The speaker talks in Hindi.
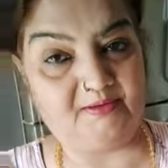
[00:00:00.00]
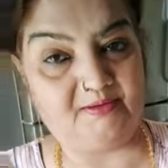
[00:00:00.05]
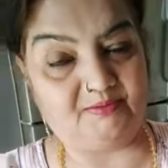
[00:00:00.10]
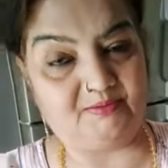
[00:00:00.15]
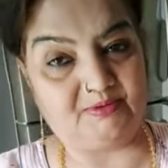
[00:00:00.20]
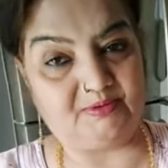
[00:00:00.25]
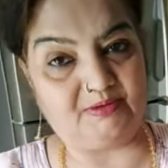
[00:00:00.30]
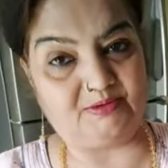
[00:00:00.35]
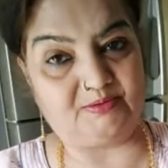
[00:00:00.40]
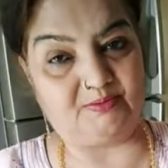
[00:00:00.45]

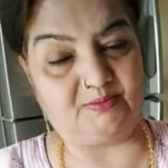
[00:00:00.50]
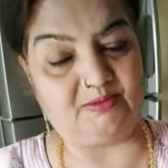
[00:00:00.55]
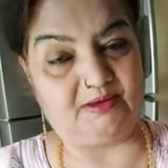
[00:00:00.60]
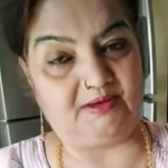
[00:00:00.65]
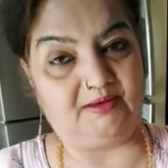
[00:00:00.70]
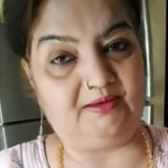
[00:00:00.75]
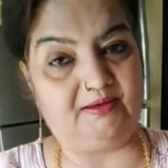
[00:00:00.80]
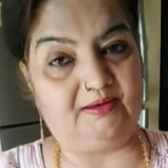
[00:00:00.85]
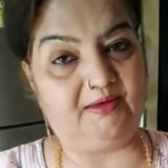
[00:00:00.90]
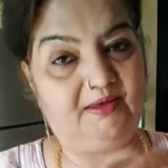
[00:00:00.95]
फ्रिज में
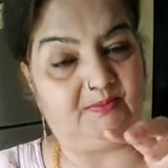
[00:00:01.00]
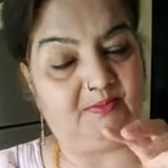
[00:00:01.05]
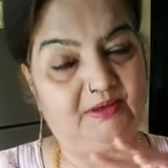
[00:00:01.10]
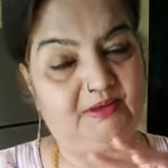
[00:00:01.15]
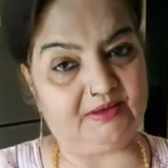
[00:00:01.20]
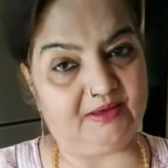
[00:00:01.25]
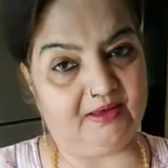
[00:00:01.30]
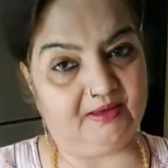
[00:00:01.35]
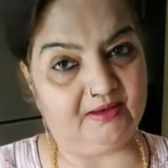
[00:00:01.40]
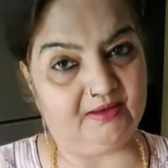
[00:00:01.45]
ये भी
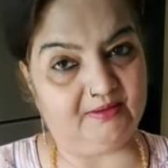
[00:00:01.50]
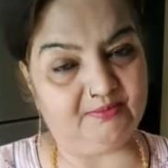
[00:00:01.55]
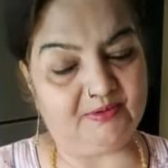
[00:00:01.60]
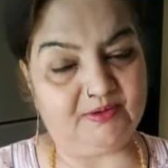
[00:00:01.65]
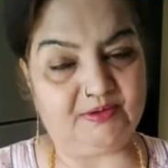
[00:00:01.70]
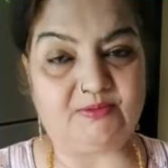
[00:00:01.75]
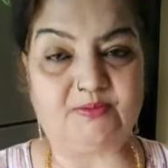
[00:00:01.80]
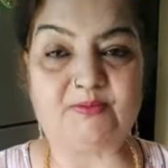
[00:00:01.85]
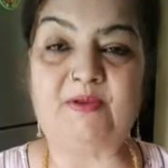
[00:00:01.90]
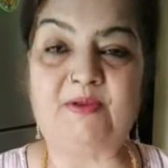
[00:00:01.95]
जाएगा
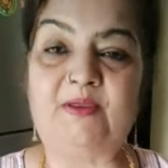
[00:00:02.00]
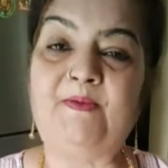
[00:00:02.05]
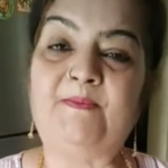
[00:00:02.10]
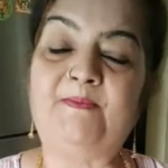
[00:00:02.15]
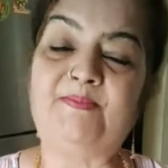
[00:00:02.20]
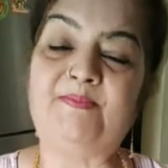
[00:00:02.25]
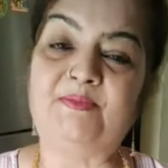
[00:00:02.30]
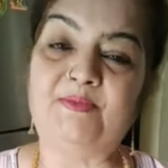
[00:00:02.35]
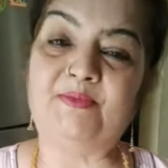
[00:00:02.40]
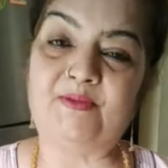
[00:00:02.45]
फ्रिज में
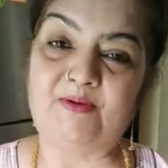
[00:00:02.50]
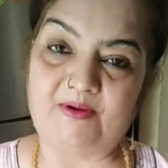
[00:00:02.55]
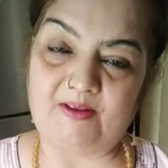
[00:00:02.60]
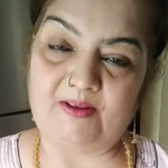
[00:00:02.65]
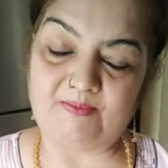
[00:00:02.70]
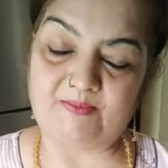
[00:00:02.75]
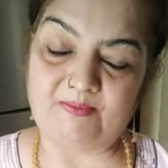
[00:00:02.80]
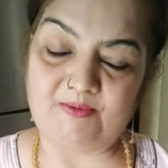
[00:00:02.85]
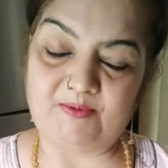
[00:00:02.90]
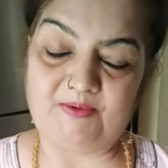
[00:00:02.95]
और
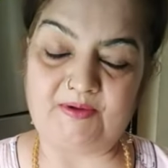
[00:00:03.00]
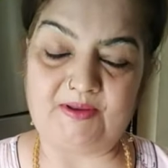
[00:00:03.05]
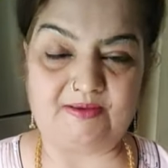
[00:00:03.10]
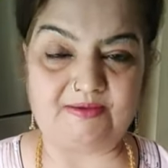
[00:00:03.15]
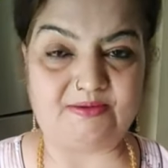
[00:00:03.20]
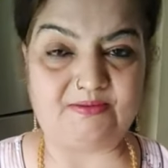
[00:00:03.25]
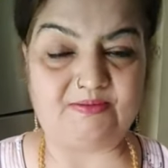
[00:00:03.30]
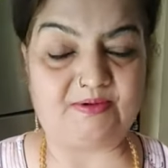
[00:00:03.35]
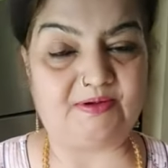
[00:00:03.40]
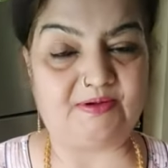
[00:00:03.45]
आपको
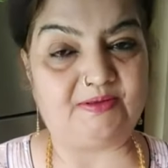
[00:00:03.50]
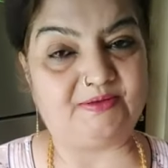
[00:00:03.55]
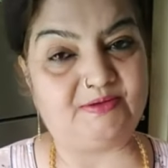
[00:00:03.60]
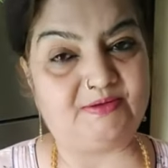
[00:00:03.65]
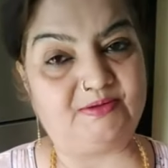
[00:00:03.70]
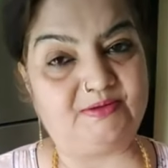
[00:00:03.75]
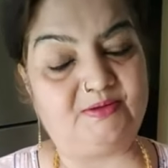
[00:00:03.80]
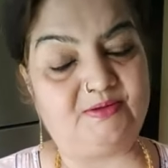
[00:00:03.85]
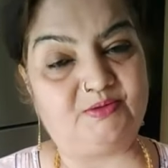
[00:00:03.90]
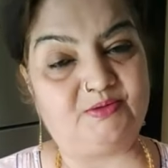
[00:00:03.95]
ऐसी वाली
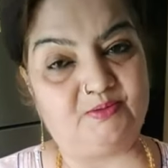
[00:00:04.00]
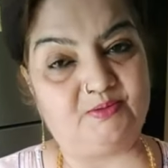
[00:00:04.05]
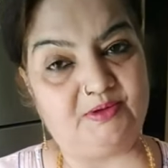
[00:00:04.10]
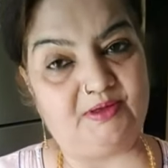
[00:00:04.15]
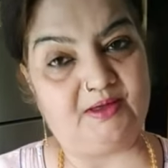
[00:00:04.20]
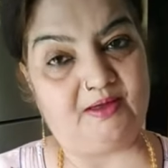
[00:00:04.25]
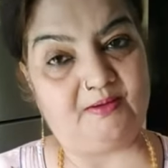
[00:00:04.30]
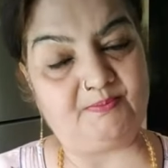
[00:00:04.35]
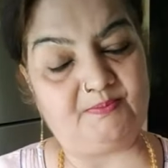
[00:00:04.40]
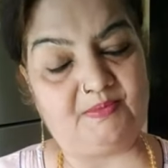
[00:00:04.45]
चीजें जो भी
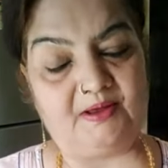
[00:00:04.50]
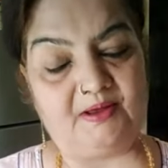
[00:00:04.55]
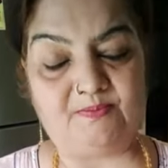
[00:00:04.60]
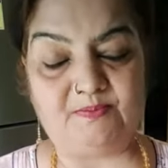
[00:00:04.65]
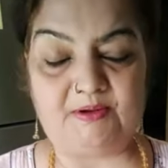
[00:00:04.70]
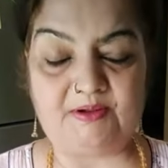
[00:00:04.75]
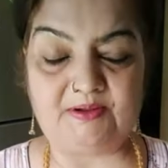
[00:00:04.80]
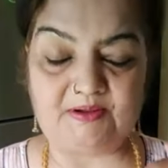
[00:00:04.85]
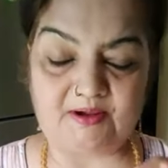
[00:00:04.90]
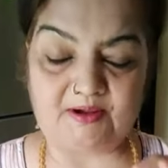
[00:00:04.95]
आप घर
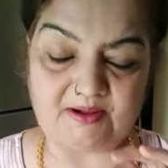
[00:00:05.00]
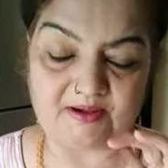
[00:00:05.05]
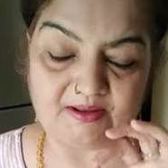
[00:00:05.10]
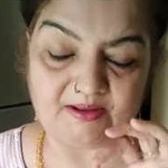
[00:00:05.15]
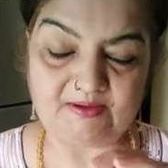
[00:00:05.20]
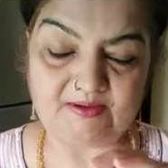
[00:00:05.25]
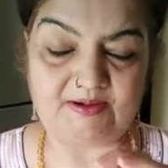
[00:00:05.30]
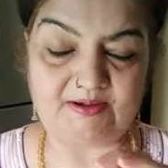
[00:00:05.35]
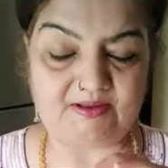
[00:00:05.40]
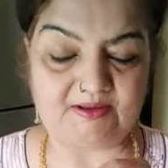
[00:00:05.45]
पे ठंडी
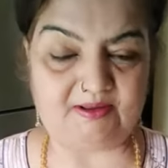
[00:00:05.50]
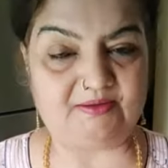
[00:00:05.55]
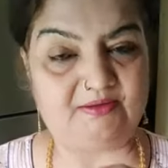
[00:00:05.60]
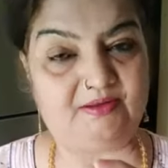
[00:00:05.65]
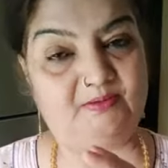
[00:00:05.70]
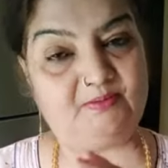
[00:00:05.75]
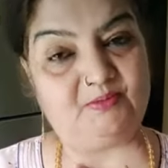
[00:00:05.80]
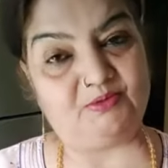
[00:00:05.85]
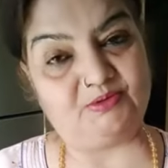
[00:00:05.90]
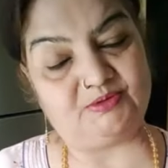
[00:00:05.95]
वाली खाते हैं
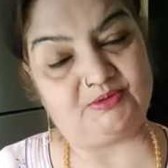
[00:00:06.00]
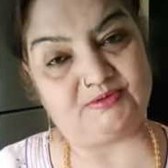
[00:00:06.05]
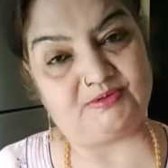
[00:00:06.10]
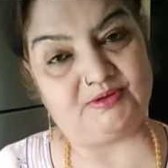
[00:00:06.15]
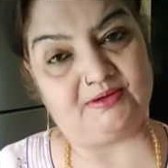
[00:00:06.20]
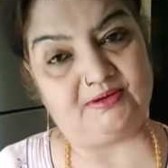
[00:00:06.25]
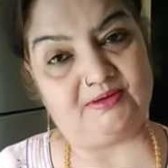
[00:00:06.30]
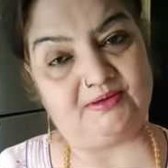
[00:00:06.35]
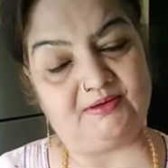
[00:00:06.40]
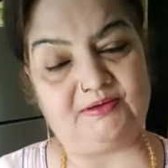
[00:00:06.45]
मुझसे
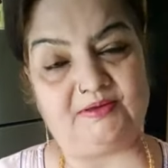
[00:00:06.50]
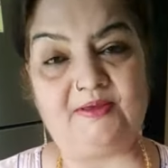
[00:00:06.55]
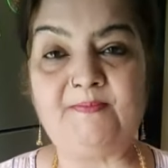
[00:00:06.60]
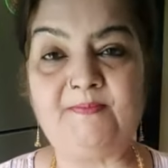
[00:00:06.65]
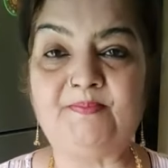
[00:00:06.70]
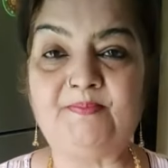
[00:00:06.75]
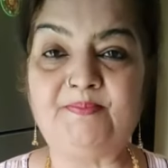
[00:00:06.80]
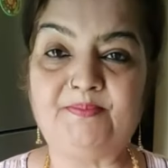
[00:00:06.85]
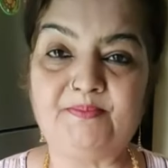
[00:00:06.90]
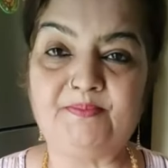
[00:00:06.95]
शेयर कीजिए
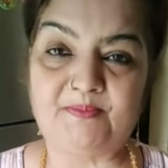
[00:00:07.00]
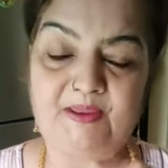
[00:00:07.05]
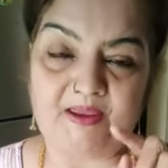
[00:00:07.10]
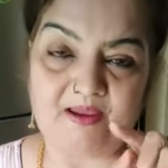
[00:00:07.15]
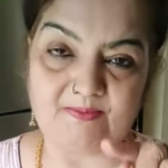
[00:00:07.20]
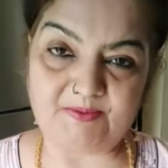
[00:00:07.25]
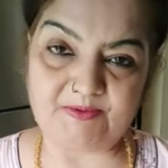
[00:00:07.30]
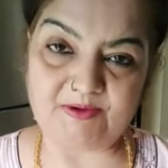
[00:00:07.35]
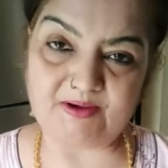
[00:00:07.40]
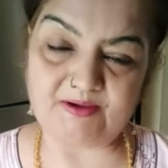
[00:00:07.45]
मैं
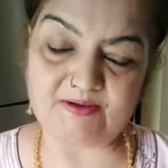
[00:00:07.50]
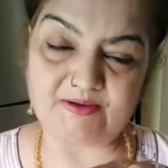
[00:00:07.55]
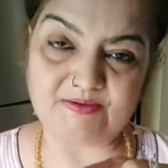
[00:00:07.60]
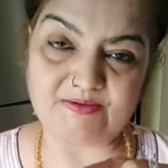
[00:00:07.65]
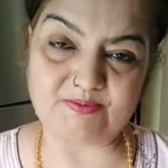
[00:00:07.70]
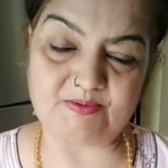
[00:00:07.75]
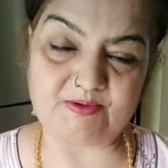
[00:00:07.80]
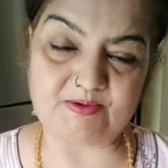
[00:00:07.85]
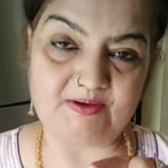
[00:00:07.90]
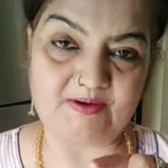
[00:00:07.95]
आपकी डिश
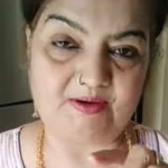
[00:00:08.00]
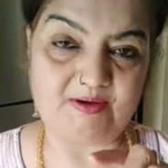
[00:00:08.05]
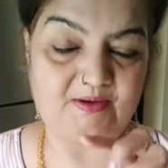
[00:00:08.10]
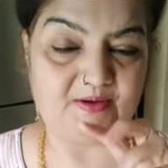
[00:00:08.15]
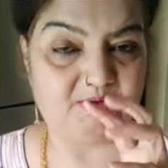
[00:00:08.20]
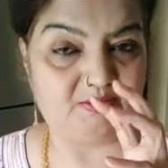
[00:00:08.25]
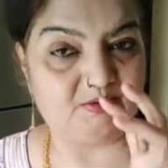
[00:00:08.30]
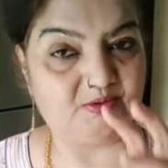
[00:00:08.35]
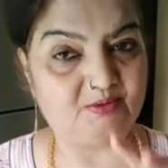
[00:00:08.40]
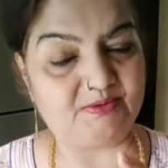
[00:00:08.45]
भी
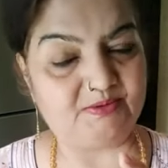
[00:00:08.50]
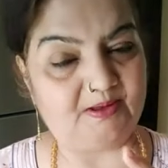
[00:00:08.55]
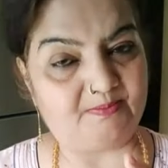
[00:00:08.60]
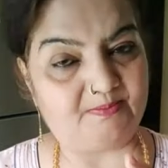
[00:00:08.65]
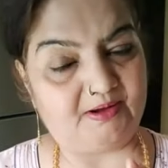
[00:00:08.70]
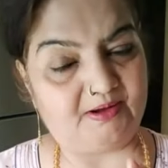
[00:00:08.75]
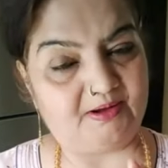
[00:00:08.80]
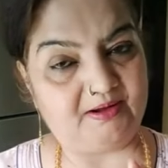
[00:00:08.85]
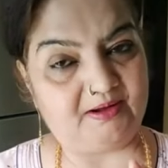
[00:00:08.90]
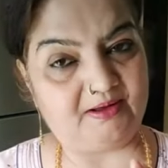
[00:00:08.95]
जो भी आप
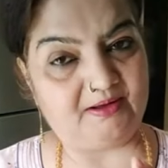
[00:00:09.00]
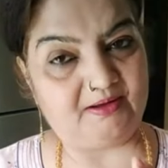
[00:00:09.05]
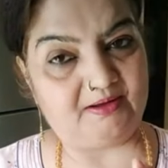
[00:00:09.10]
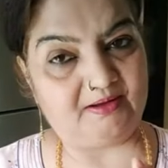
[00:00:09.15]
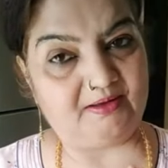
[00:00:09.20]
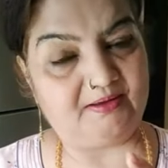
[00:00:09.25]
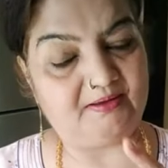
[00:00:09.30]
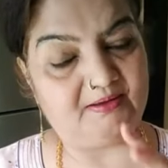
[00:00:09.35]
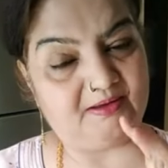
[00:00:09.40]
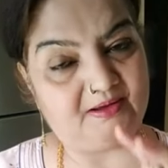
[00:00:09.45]
ठंडे के
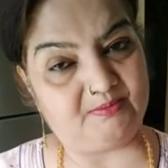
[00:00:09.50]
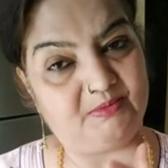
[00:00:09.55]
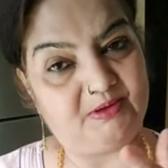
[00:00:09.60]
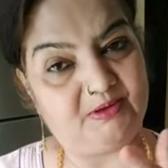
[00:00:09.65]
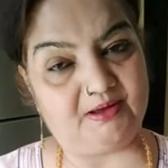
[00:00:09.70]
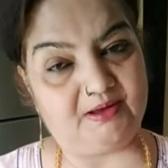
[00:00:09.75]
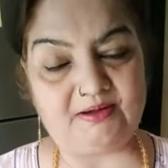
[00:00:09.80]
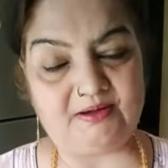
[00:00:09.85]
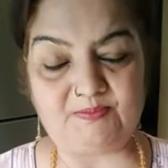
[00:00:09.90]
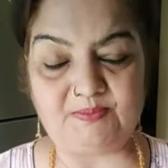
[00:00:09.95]
लिए गर्मी
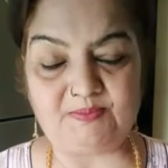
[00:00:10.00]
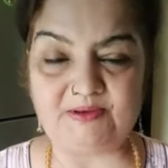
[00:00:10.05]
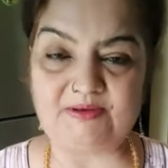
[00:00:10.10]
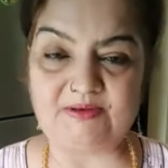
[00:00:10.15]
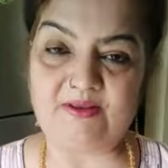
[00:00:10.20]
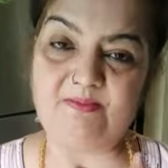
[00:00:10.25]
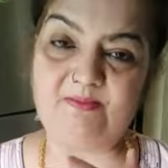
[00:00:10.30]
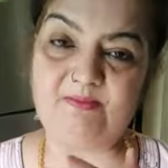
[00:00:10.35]
के लिए पीते हैं